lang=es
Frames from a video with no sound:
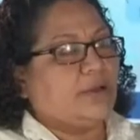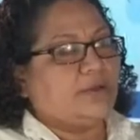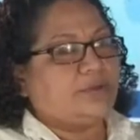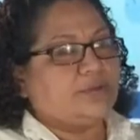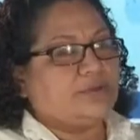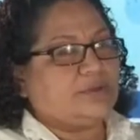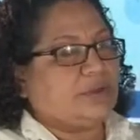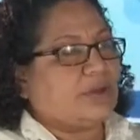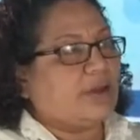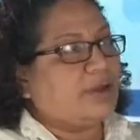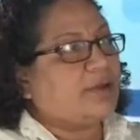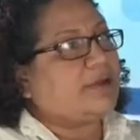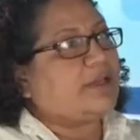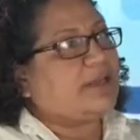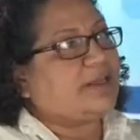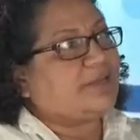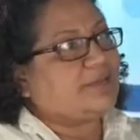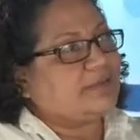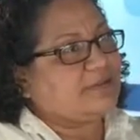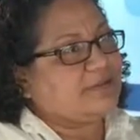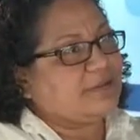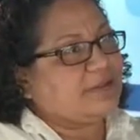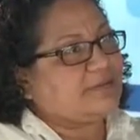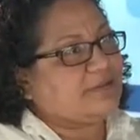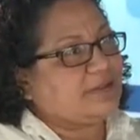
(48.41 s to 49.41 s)
Un trabajo que
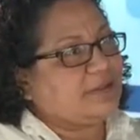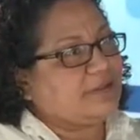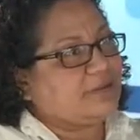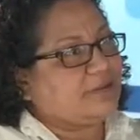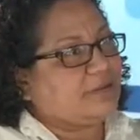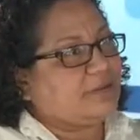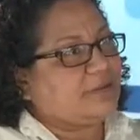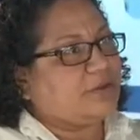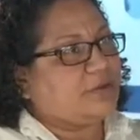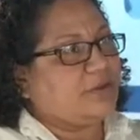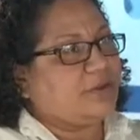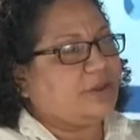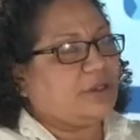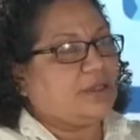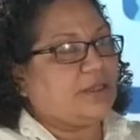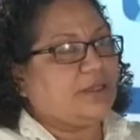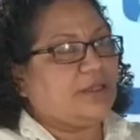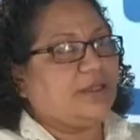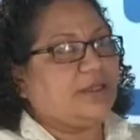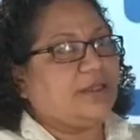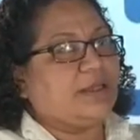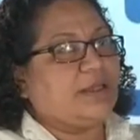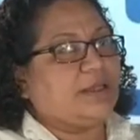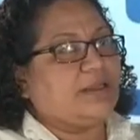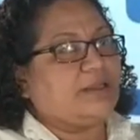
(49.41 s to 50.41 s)
se está haciendo
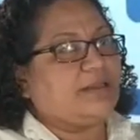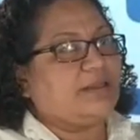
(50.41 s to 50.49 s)
eh,